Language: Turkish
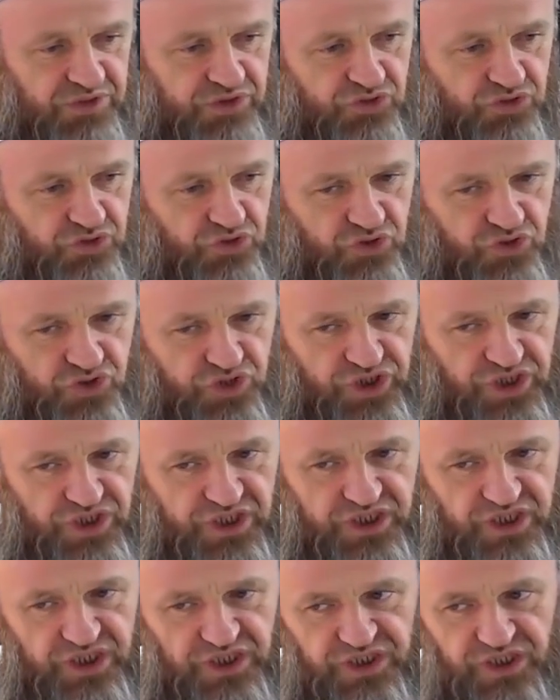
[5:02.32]
bir
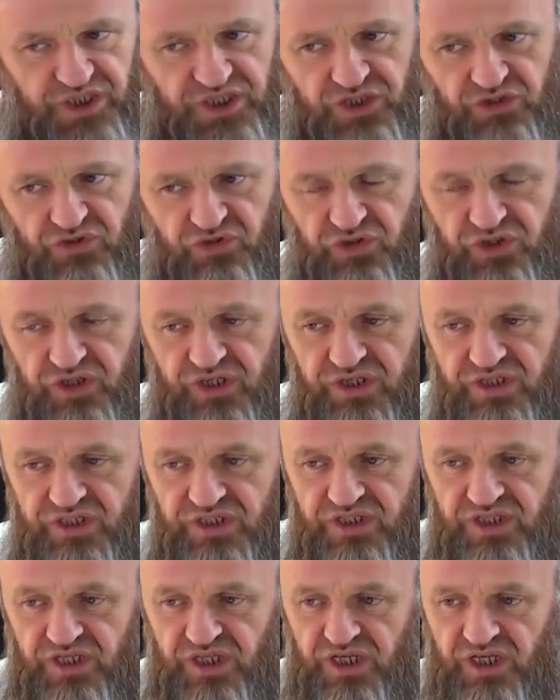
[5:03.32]
köşeye, kenara
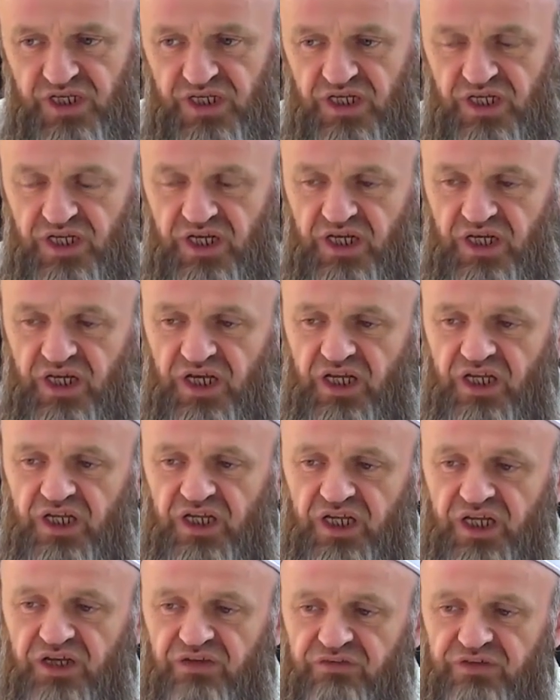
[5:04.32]
koyarız.
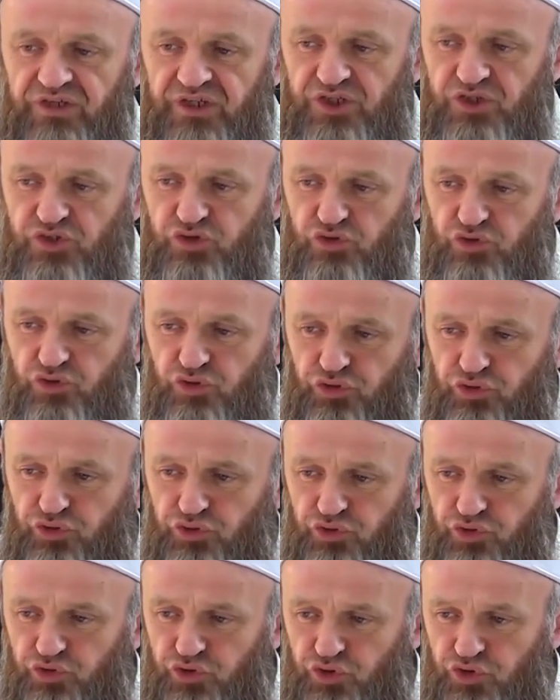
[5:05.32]
Allah ve
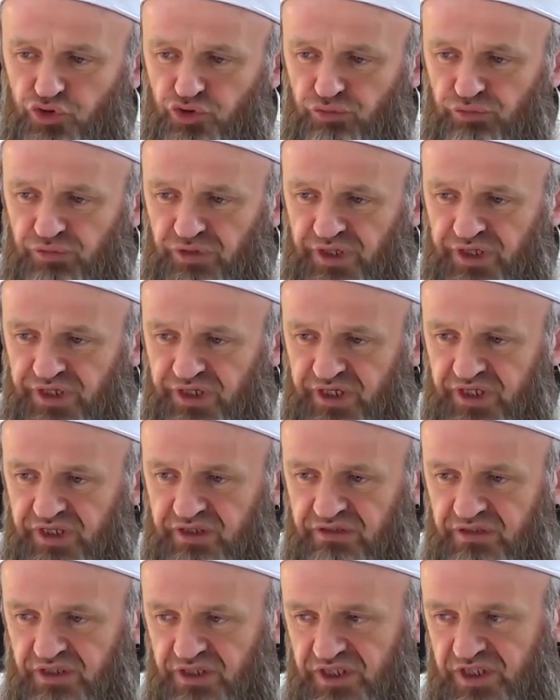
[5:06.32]
Resulünün
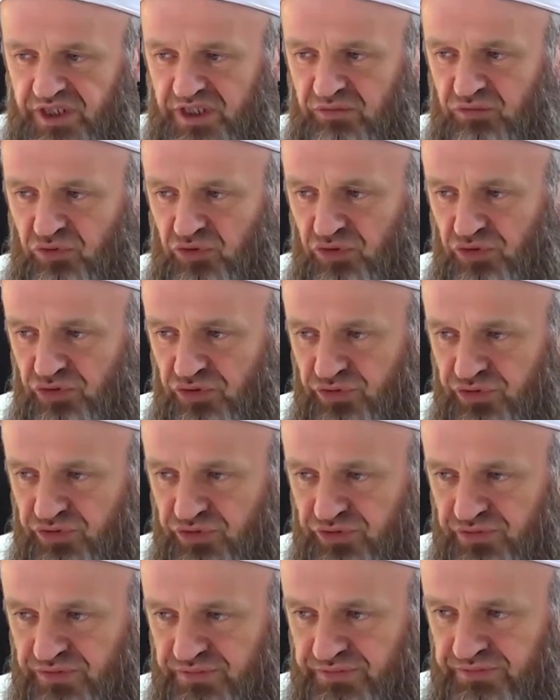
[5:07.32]
çözümlerine teslim
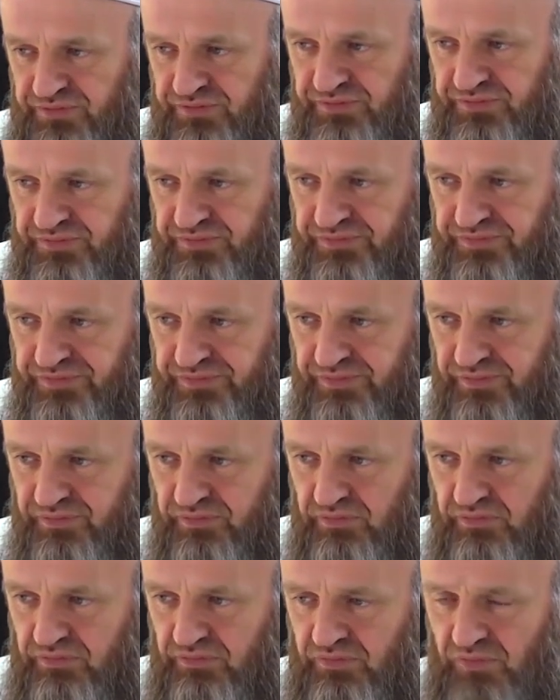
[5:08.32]
oluruz.
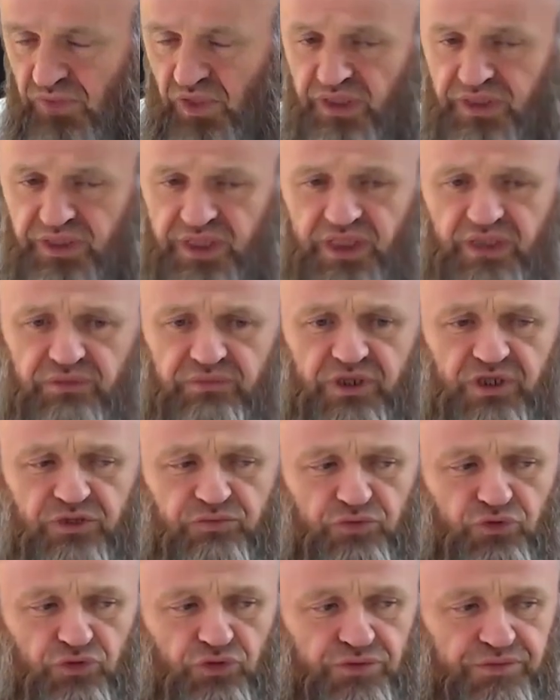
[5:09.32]
Ne
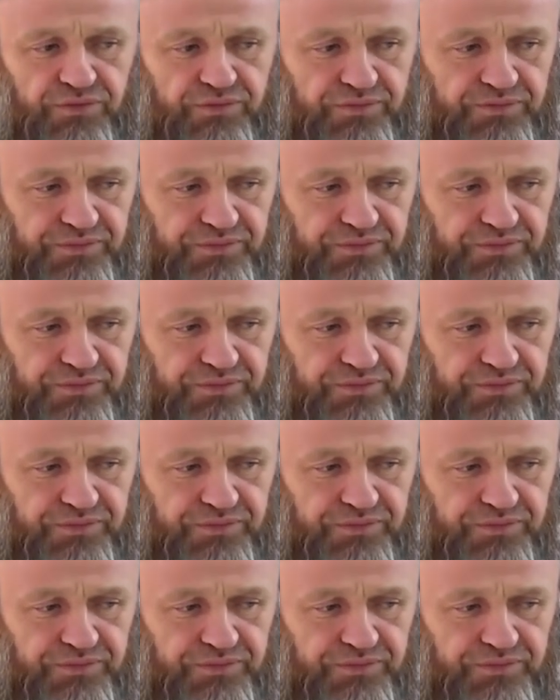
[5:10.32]
demek bu?